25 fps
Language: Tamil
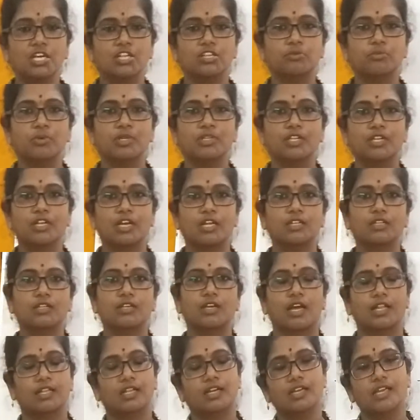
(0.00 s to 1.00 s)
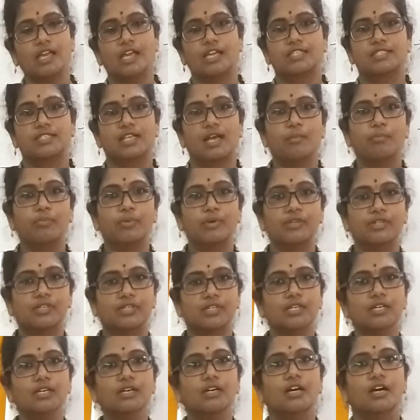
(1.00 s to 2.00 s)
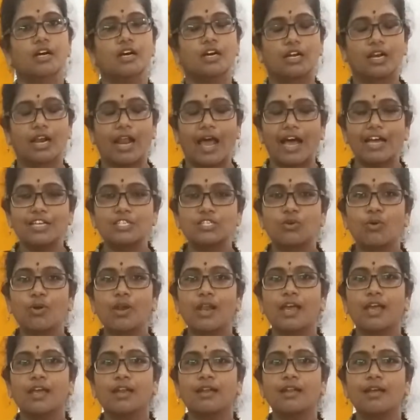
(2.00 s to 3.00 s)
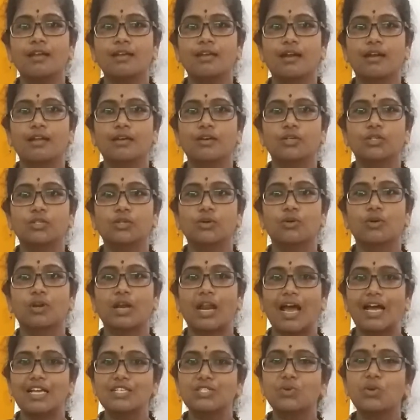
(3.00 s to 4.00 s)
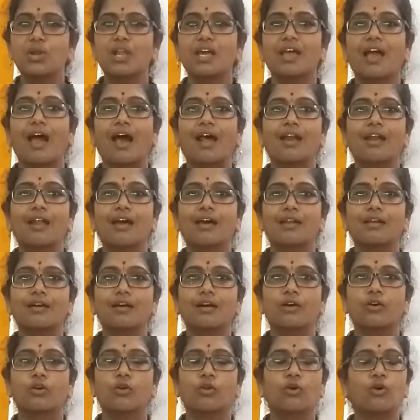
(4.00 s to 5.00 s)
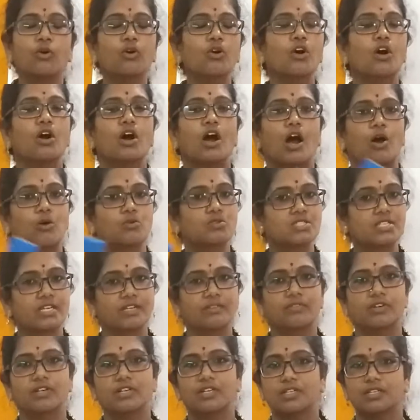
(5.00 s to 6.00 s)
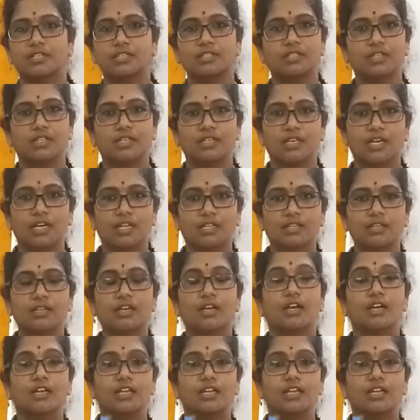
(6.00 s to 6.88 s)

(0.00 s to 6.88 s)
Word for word: எதுவுமே தெரியாது அதான் எக்ஸாம்பிளுக்கு கிளாஸ்க்குள்ளே என்ன நடக்குதோ கிளாஸ்க்குள்ளே யாரெல்லாம் இருக்காங்களோ அவுட் சைட் வேர்ல்டுக்கு தெரியாது